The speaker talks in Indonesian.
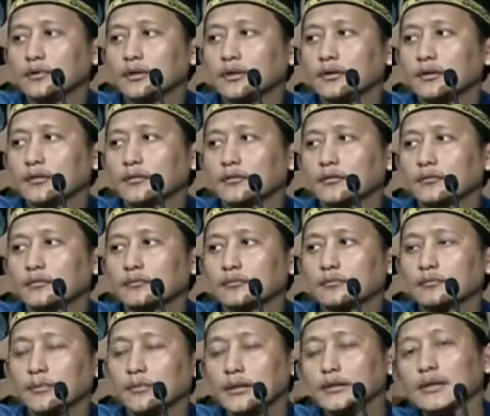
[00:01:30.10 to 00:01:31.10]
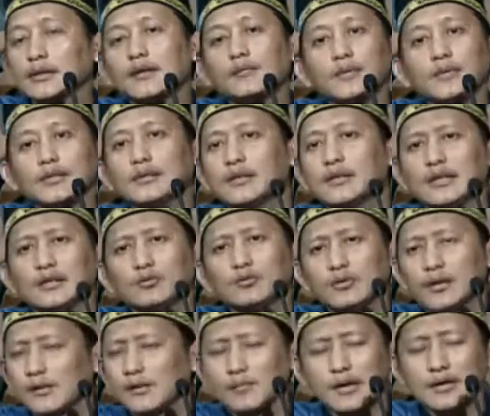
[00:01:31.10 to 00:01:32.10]
ya minta-minta
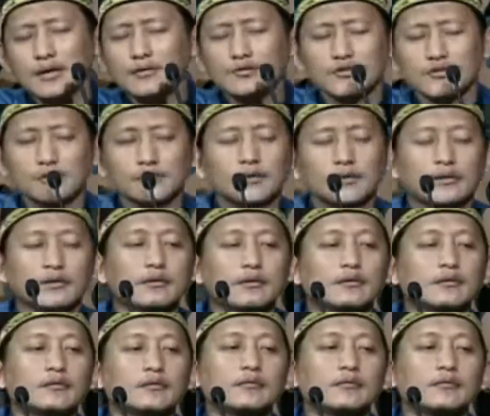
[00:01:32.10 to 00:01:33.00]
itu nggak bagus pak